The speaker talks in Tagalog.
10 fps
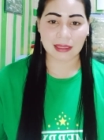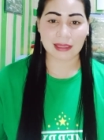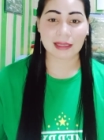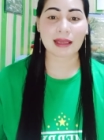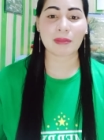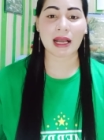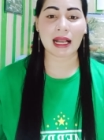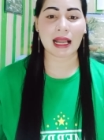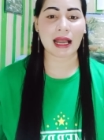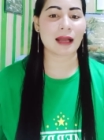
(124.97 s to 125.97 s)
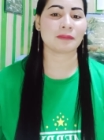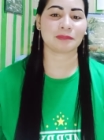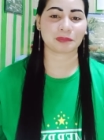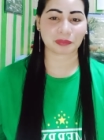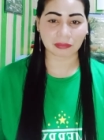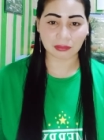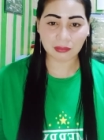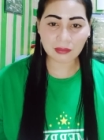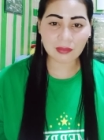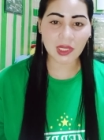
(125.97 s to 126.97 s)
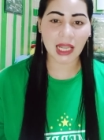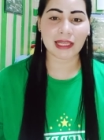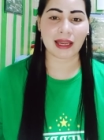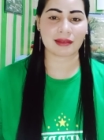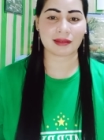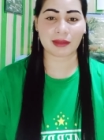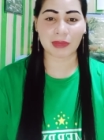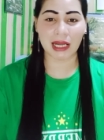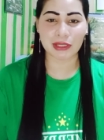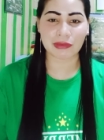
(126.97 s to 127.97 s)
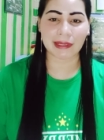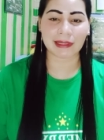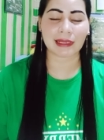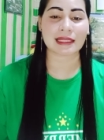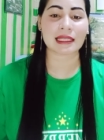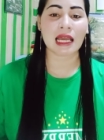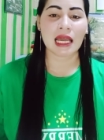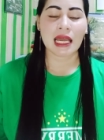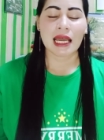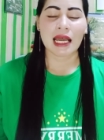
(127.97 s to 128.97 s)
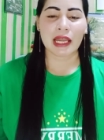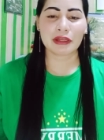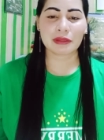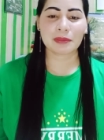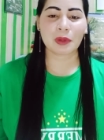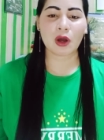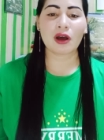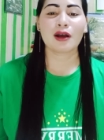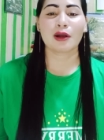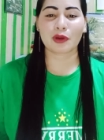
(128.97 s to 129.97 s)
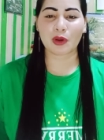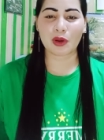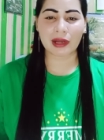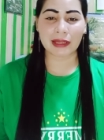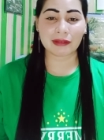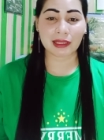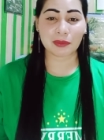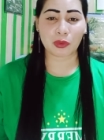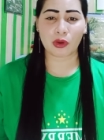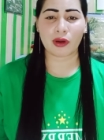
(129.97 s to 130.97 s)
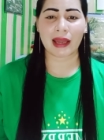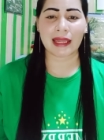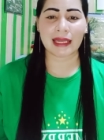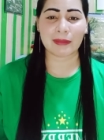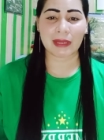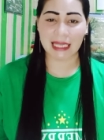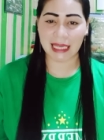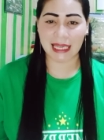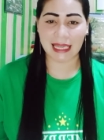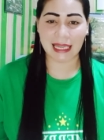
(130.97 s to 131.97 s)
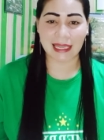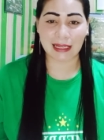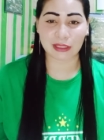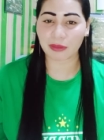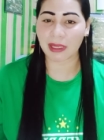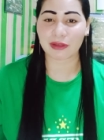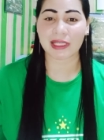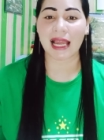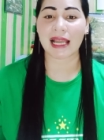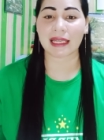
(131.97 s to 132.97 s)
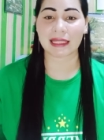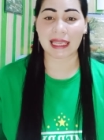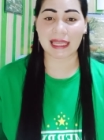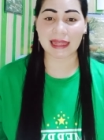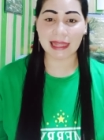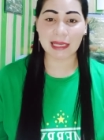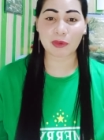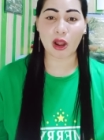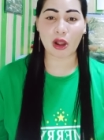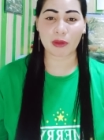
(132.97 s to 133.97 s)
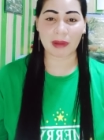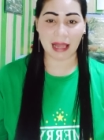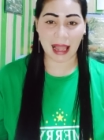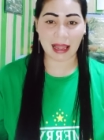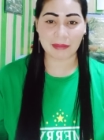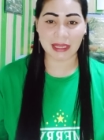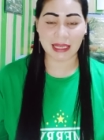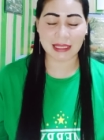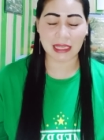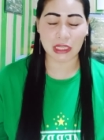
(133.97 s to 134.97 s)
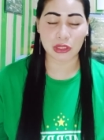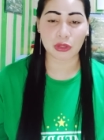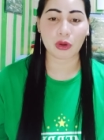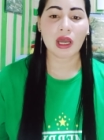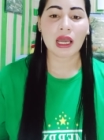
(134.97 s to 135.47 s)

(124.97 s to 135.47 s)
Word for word: sa mga, ayan, sa mga sweltres. Ayun po, kung kayo din po ay maghihingi ng numero sa akin, ay hindi po ako makakabigay sa inyo.